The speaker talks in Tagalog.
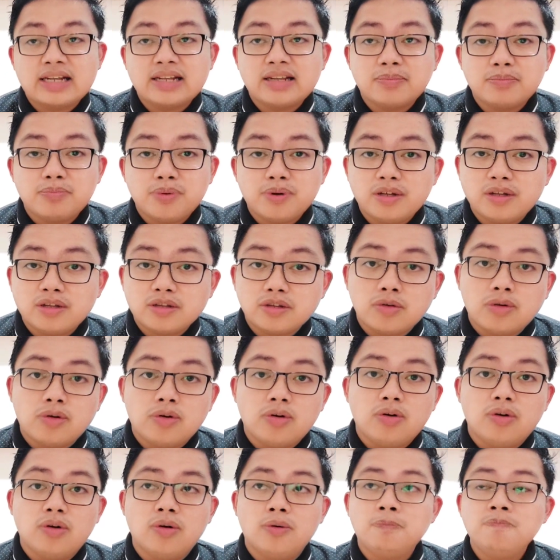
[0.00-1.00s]
na po
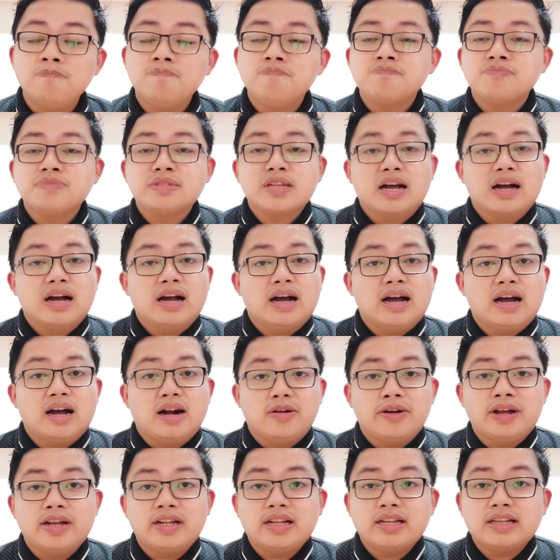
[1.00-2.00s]
itong
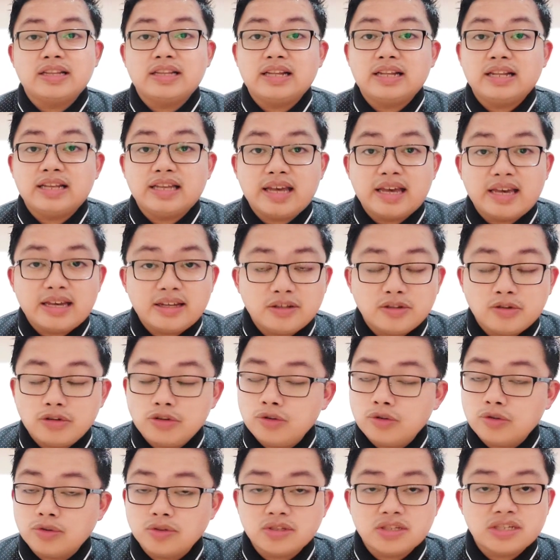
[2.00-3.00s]
uh, Ren Atelier, no,
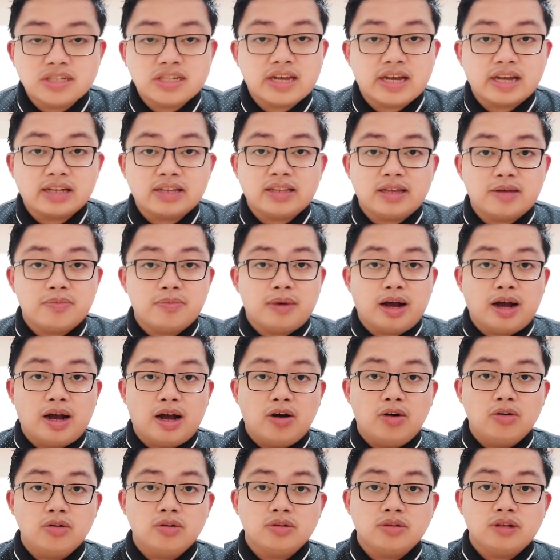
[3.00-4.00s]
you could check them
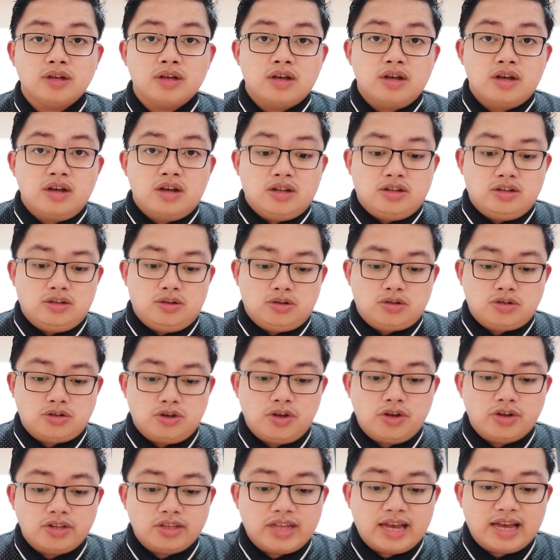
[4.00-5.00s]
out. No,
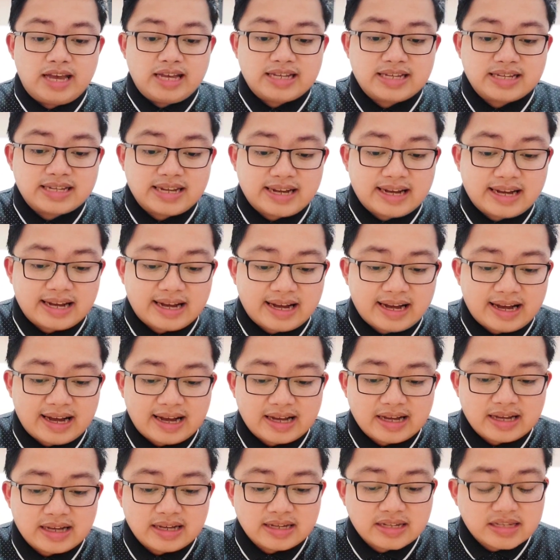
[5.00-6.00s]
so yun guys,
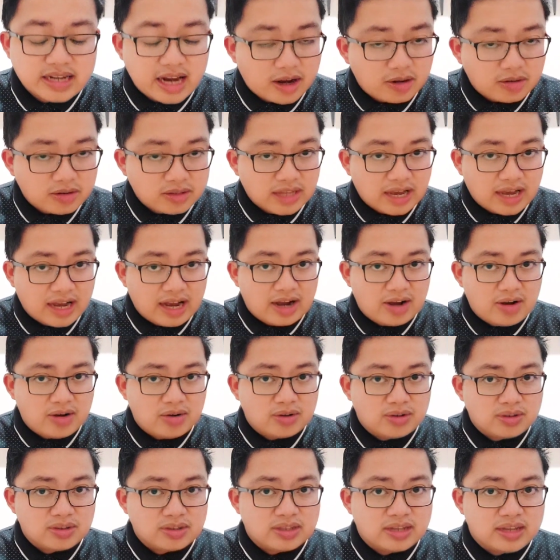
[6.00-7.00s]
uh, shout
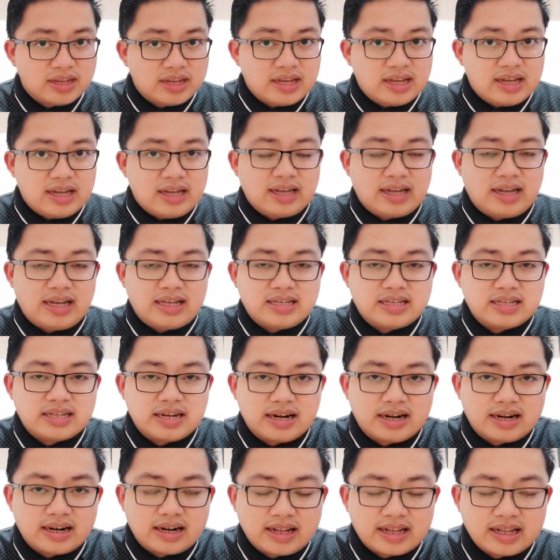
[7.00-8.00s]
out kay
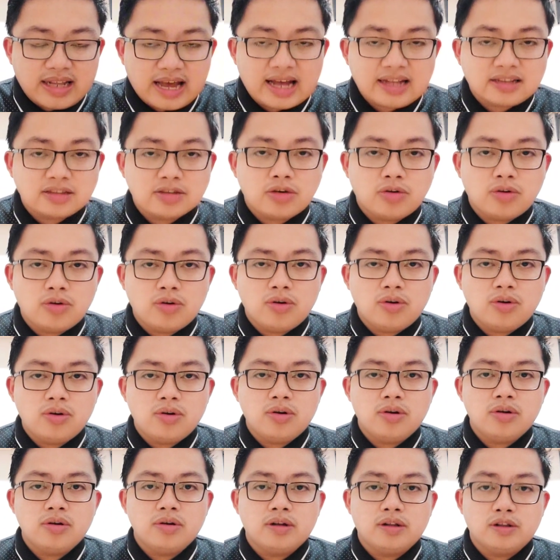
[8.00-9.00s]
Sir
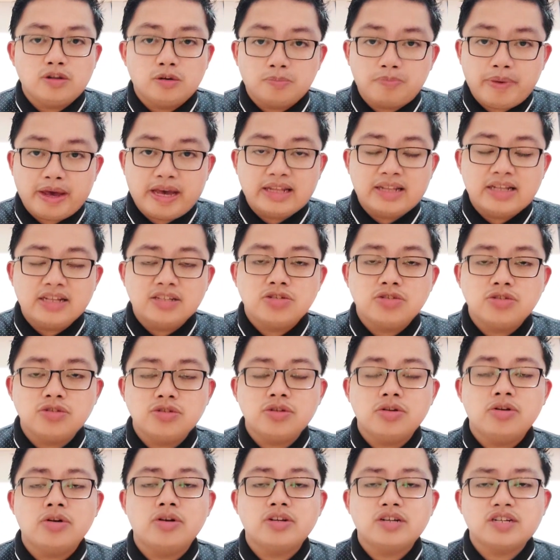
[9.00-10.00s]
Renato Lopena
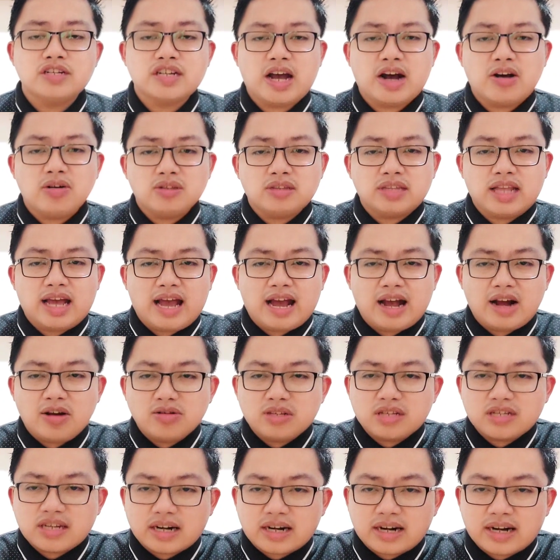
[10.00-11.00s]
Jr. Shout
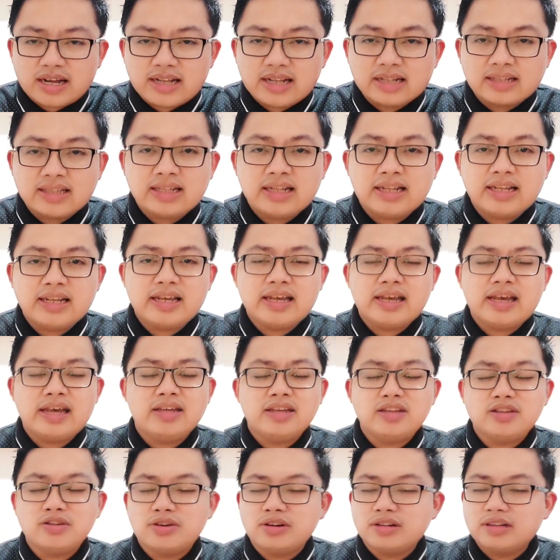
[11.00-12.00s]
out sa Ren Atelier
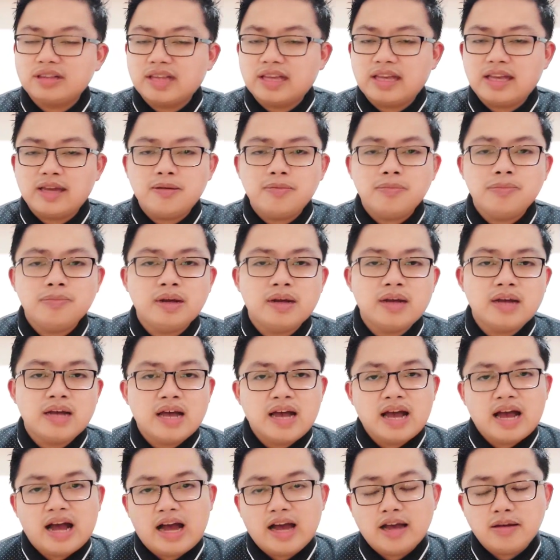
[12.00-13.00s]
and your team.
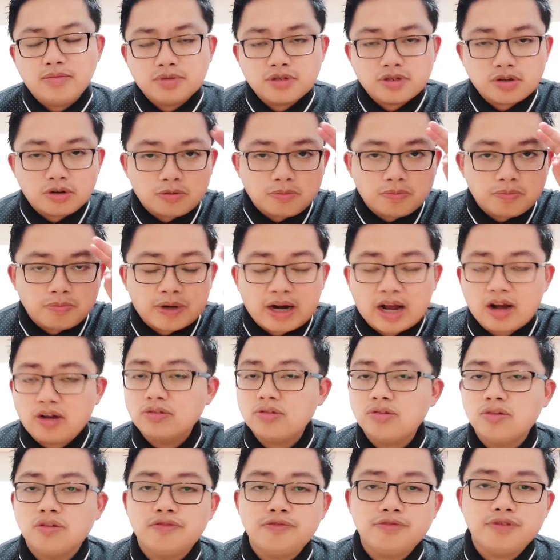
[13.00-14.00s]
I'm so
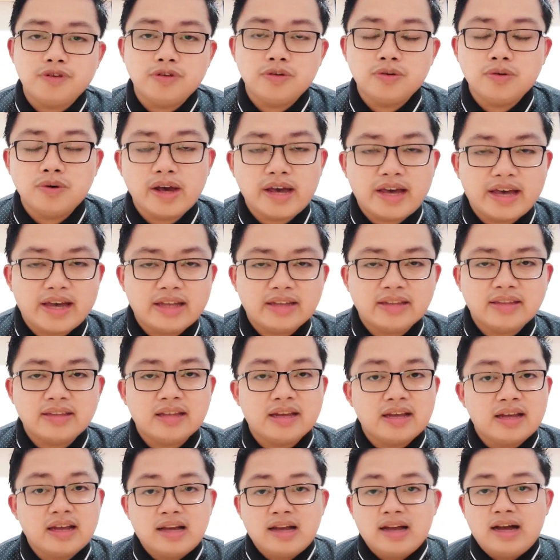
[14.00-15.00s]
proud of you and
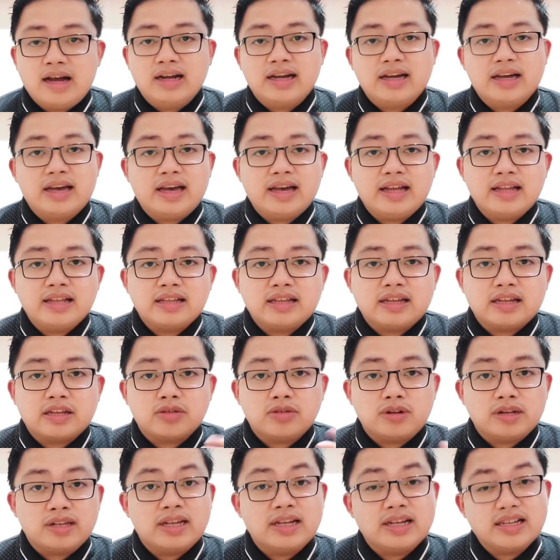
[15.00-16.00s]
again,
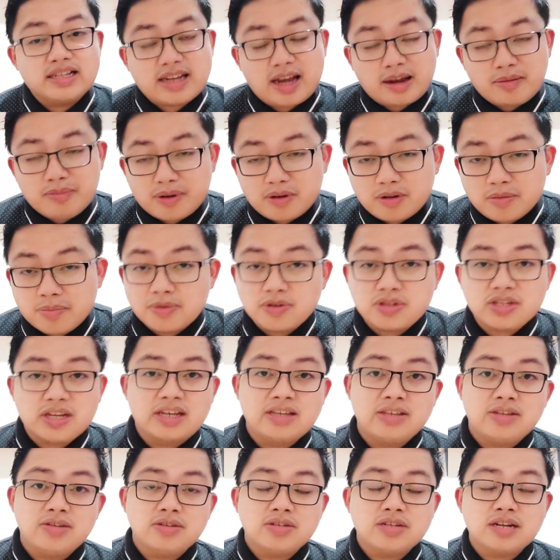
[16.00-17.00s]
katulad ng sabi ko po
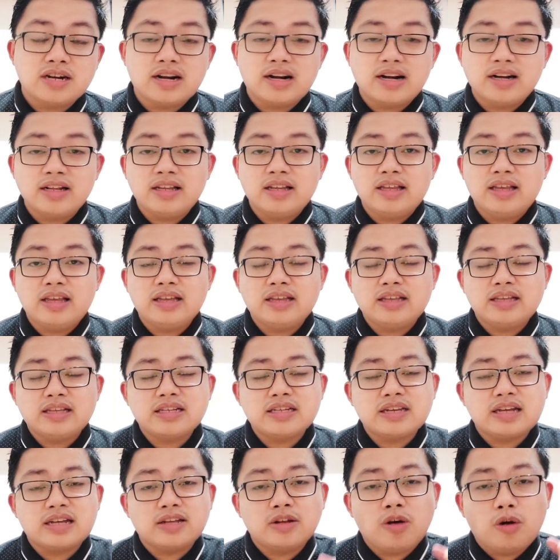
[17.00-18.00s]
sa inyo sir, it
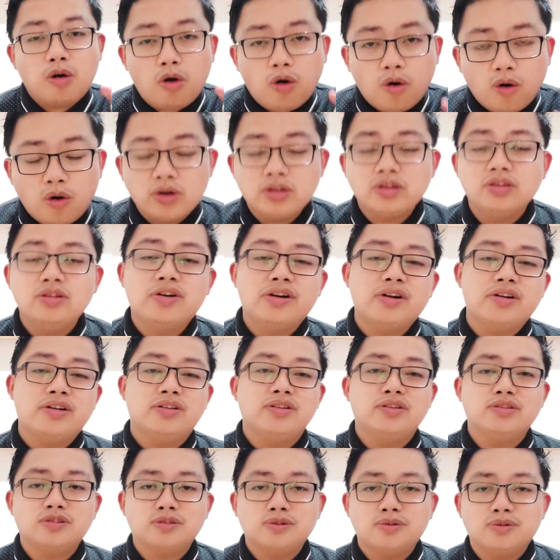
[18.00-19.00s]
is an honor
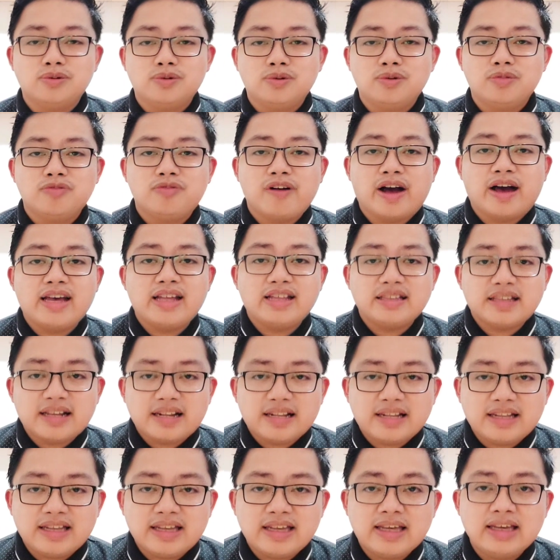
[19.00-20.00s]
no to
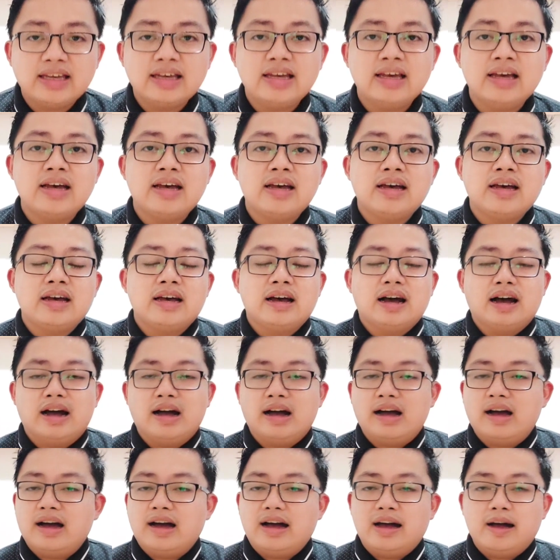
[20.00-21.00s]
finally
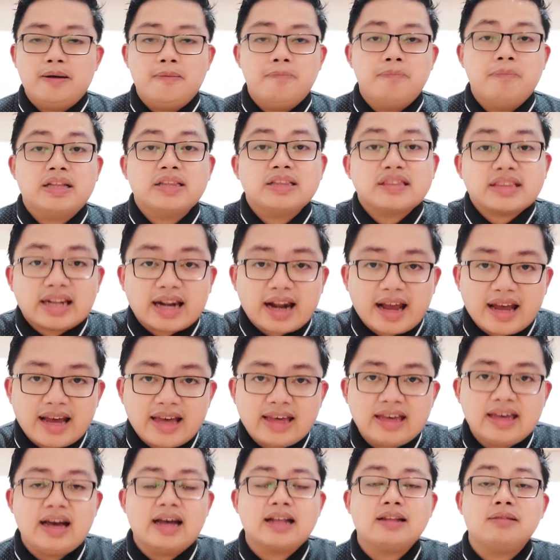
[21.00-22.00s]
uh,
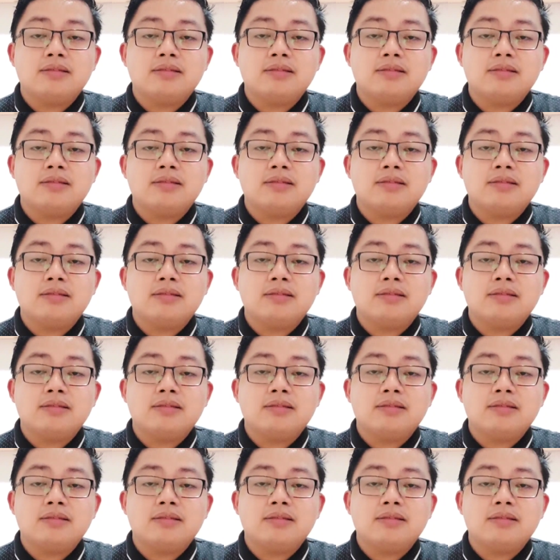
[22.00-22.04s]
matry